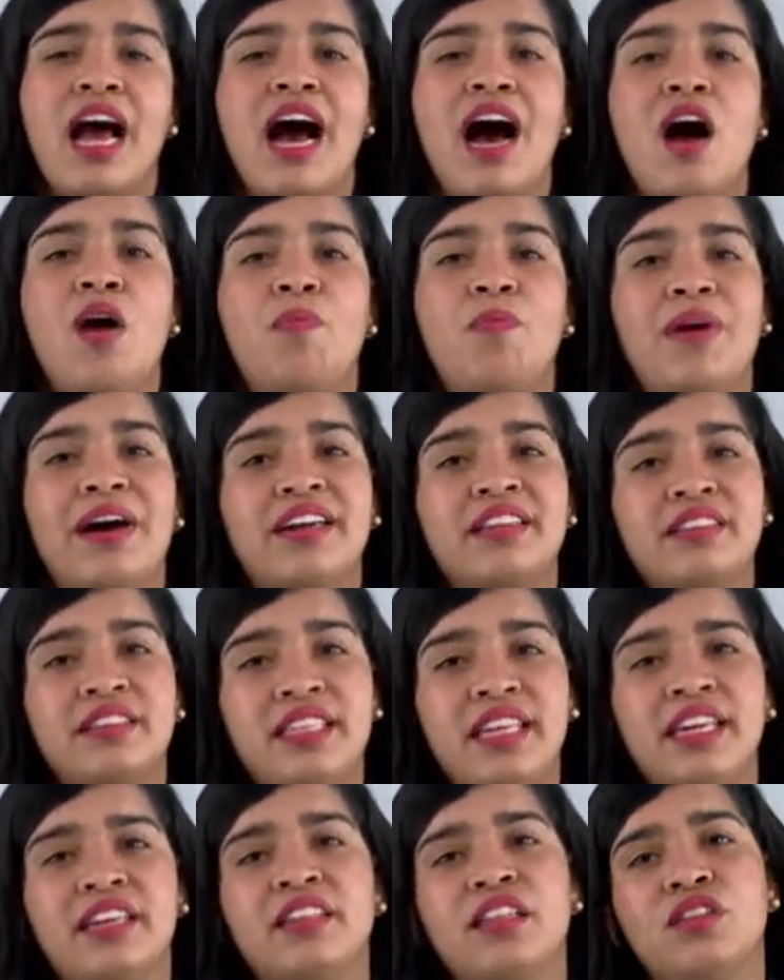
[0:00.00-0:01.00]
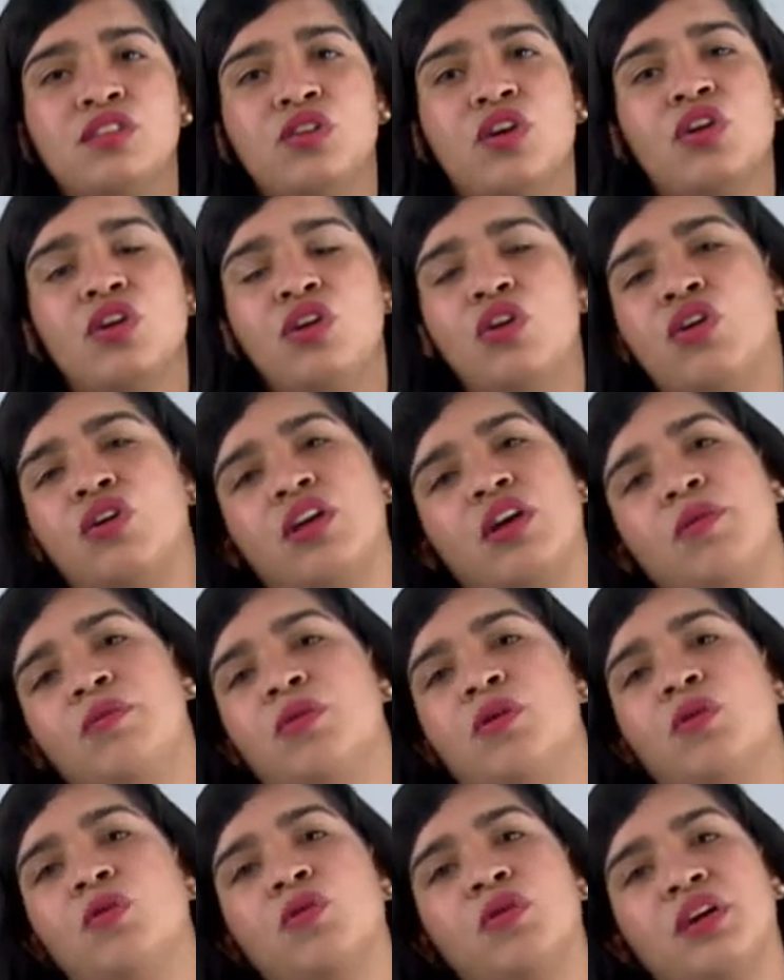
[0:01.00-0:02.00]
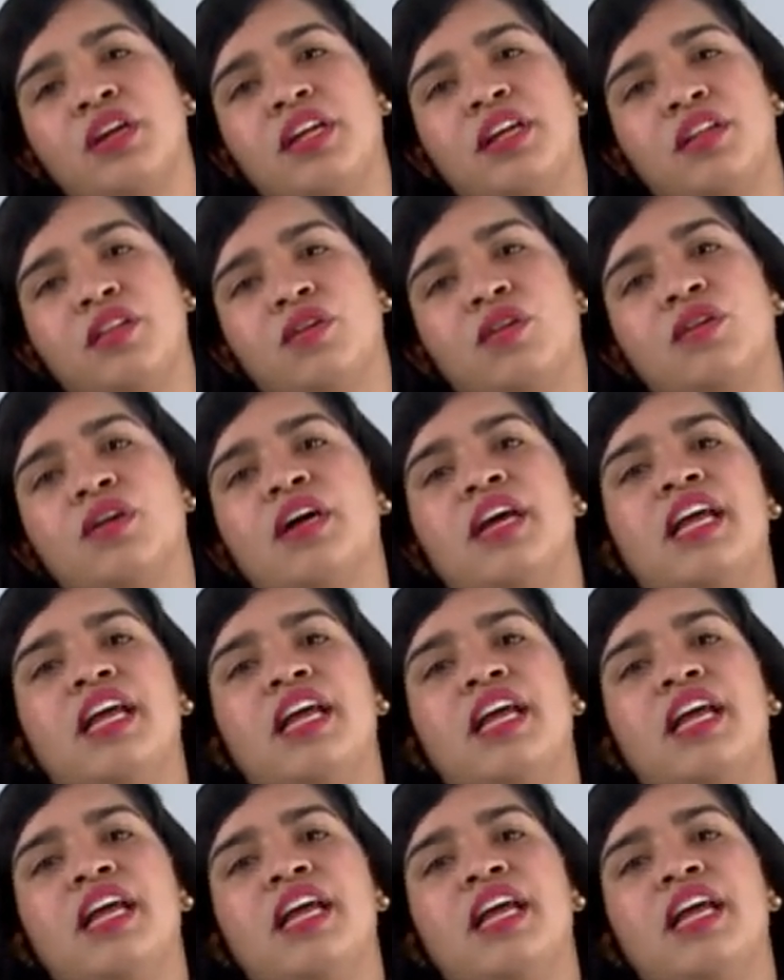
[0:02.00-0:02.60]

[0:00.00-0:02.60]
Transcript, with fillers: A partir de todo lo que había ocurrido